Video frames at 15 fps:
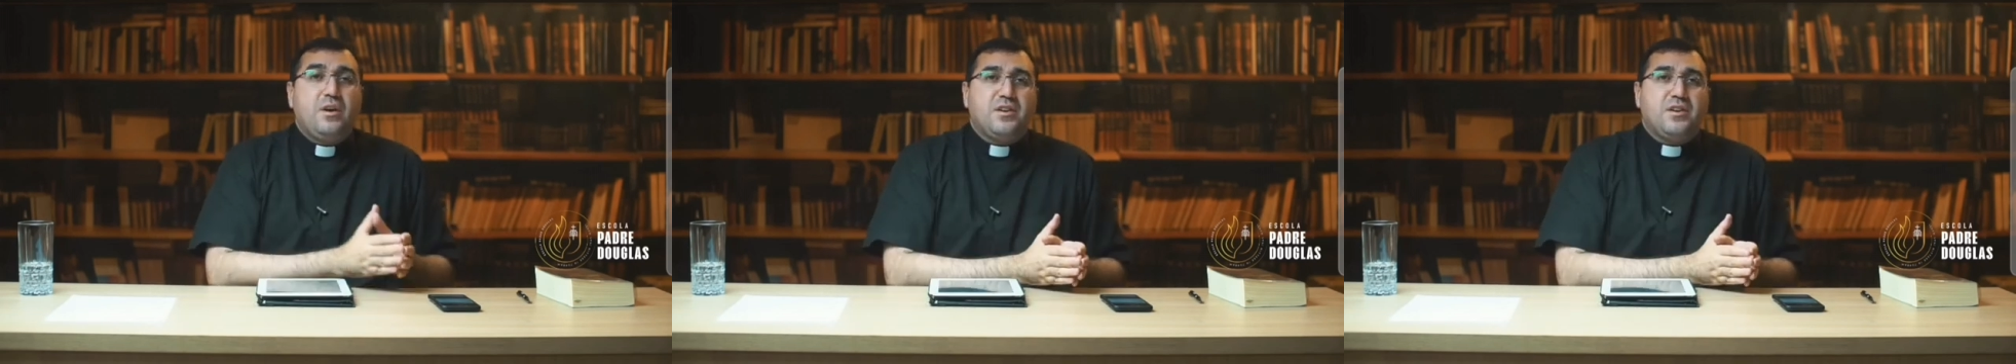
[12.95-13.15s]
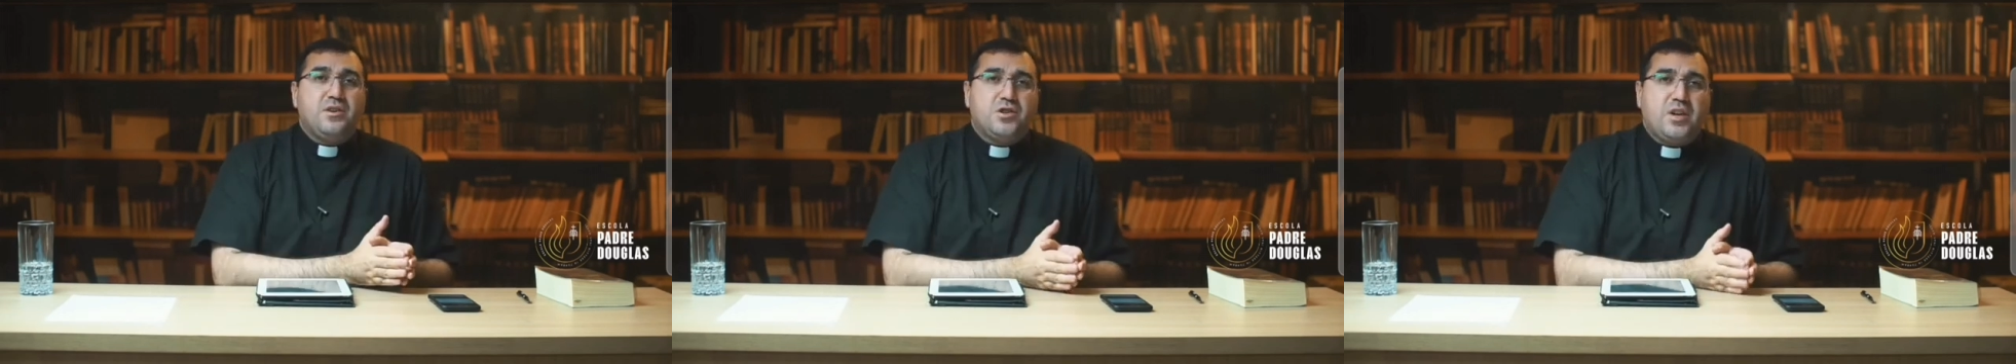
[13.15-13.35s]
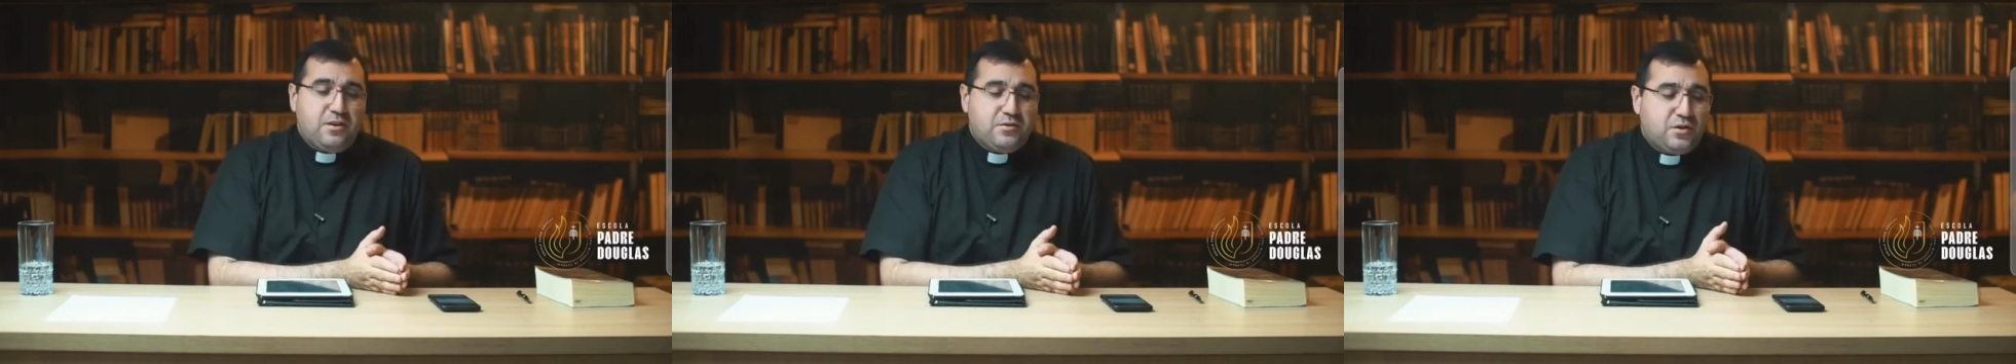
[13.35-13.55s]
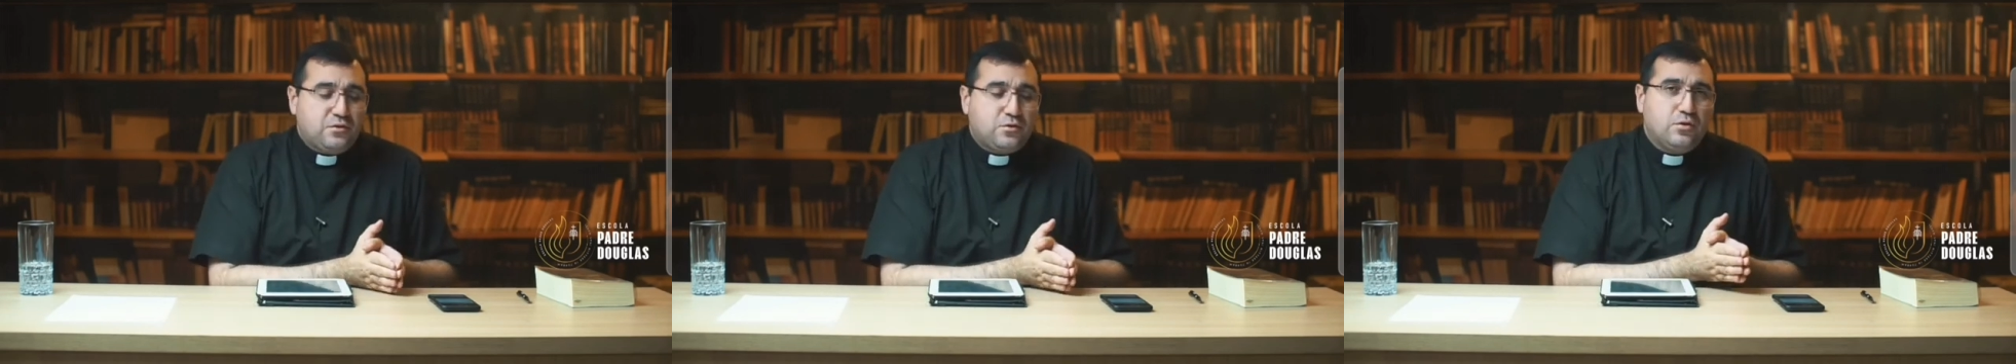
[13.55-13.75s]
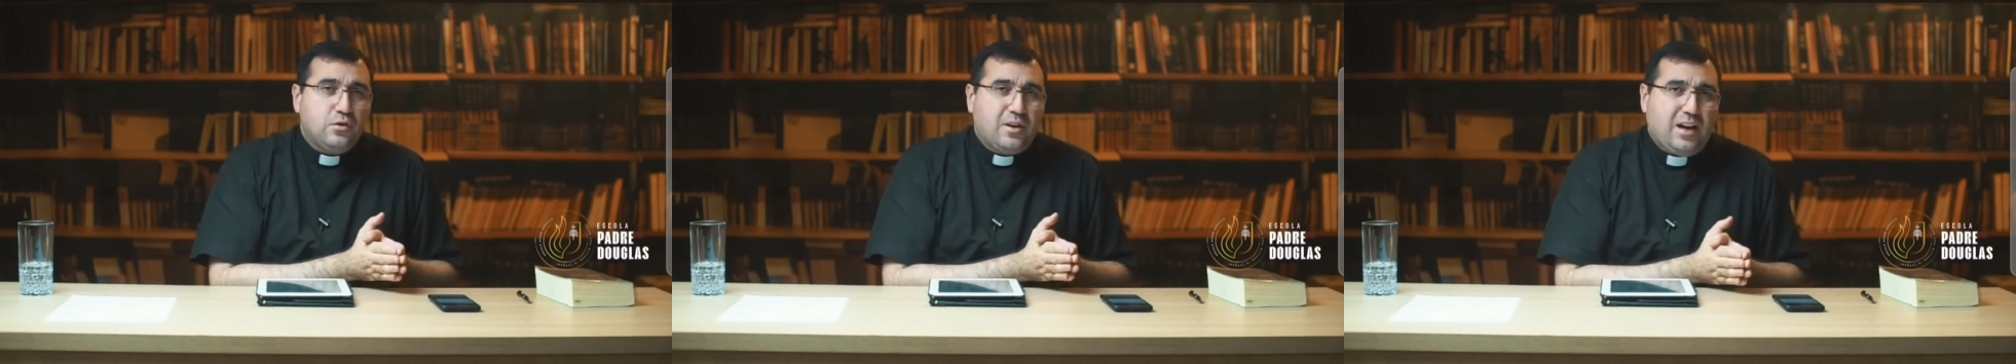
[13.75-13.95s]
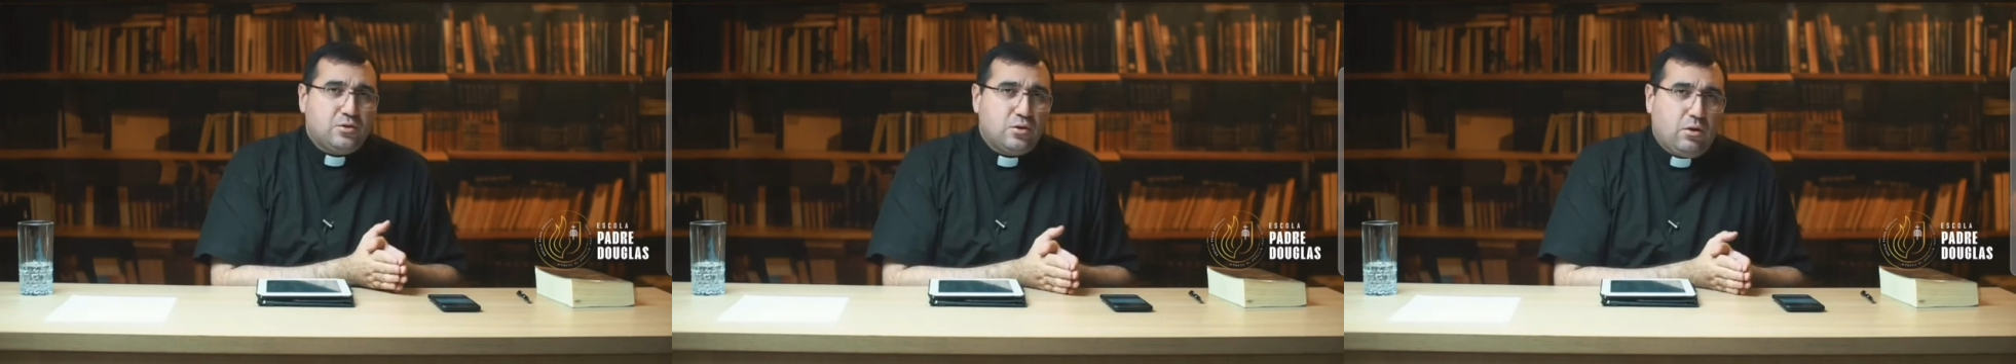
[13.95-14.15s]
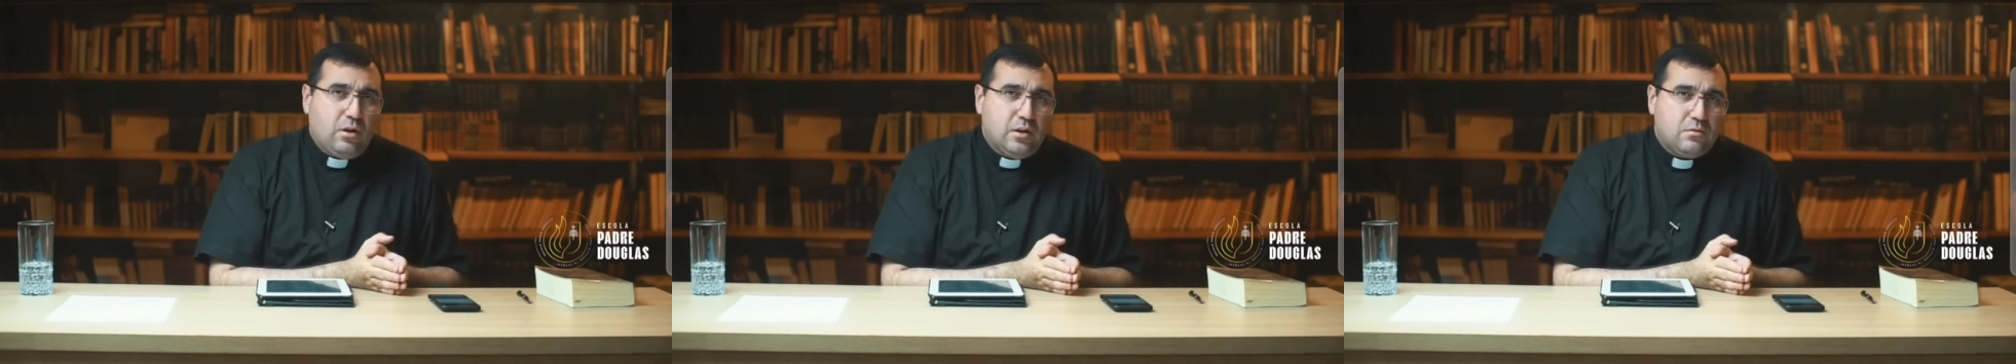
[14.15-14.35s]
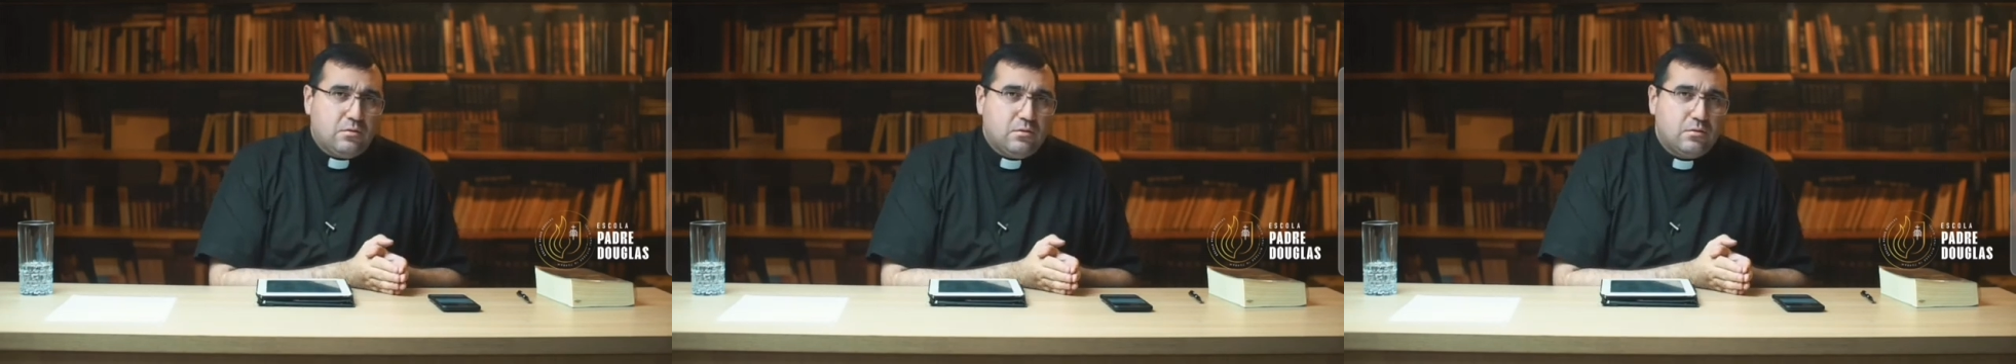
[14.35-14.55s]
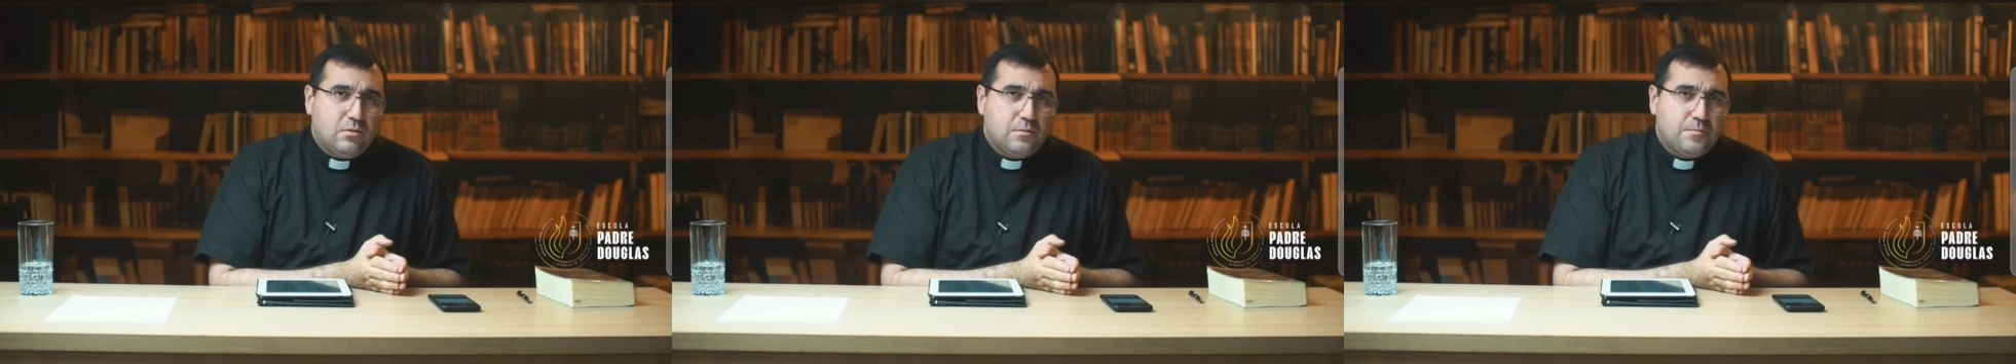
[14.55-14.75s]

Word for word: o evangelho, se tornou católico,